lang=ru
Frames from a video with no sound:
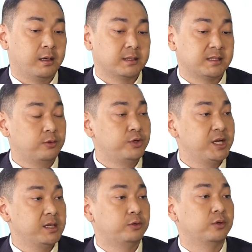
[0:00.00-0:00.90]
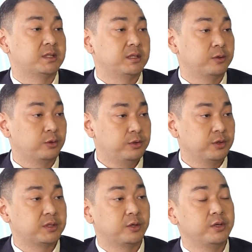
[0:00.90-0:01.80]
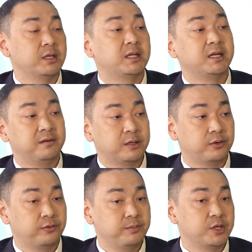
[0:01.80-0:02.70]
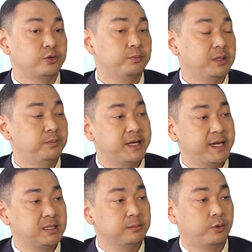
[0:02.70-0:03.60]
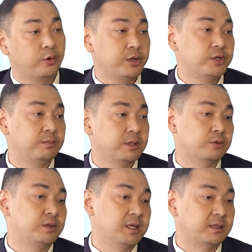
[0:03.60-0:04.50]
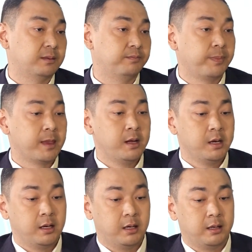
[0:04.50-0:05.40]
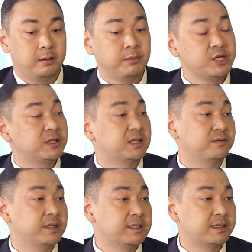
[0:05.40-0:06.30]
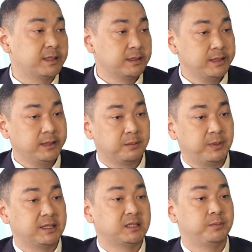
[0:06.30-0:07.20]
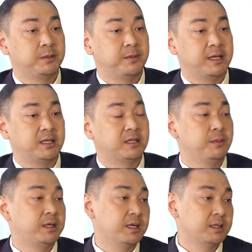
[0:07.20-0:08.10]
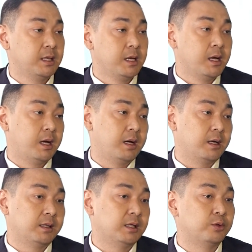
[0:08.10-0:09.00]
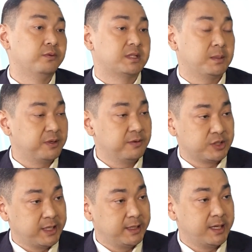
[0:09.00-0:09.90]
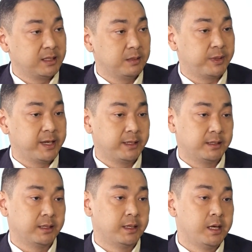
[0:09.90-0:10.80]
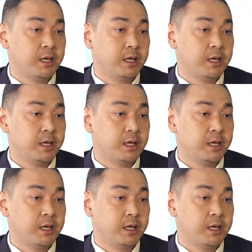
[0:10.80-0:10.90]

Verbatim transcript: заключение трехсторонних договоров между предприятием, колледжем и студентом. А, мы же со своей стороны, как Палата предпринимателей Атамикен, а, готовы сопровождать данные проекты.